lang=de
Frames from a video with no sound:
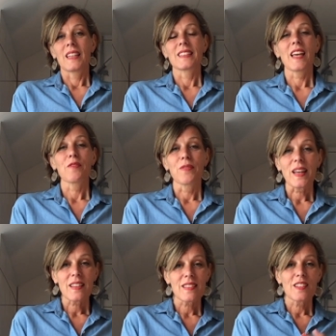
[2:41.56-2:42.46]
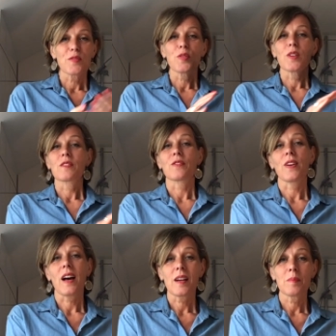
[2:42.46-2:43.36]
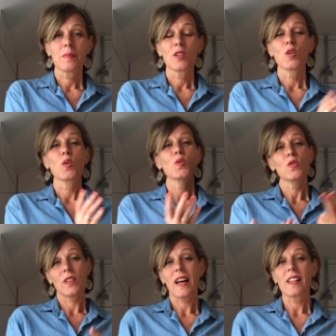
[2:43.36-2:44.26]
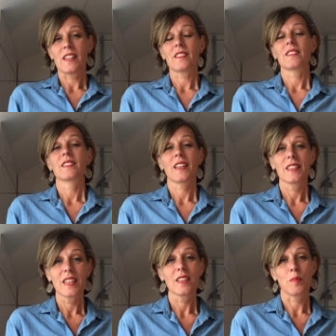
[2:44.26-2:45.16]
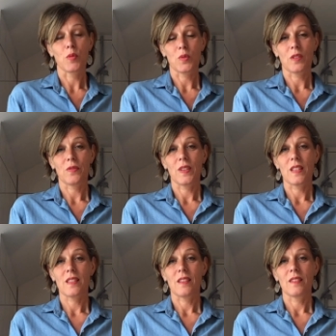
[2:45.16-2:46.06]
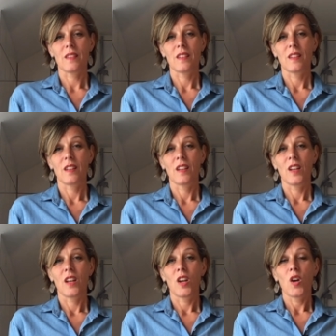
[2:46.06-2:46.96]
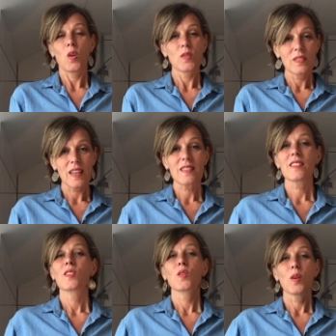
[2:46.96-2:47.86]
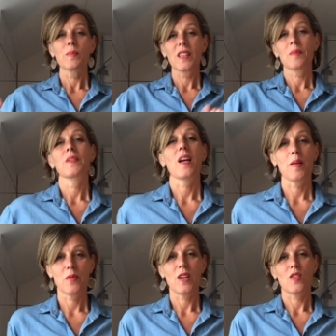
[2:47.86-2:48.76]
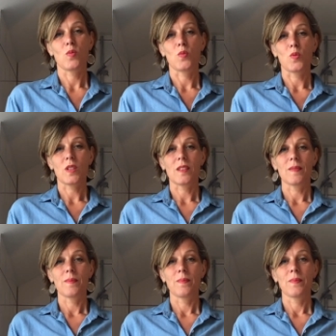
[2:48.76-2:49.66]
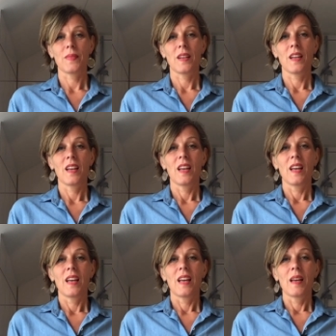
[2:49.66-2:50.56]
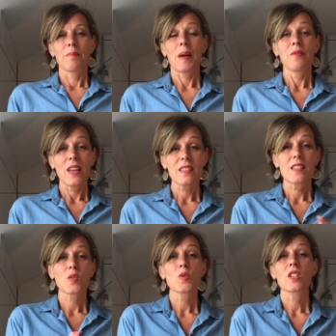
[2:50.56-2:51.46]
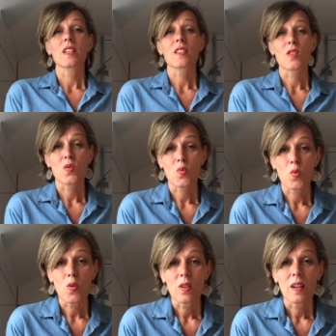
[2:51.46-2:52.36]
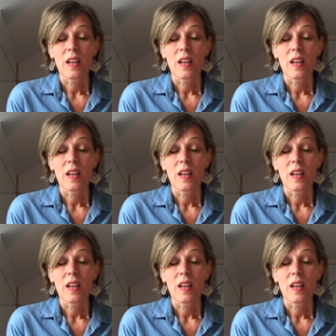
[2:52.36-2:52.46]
Der Wechsel von warm und kalt trainiert die Blutgefäße. Und das kommt eben der Abwehr zugute. Beim Wechselduschen ist es so,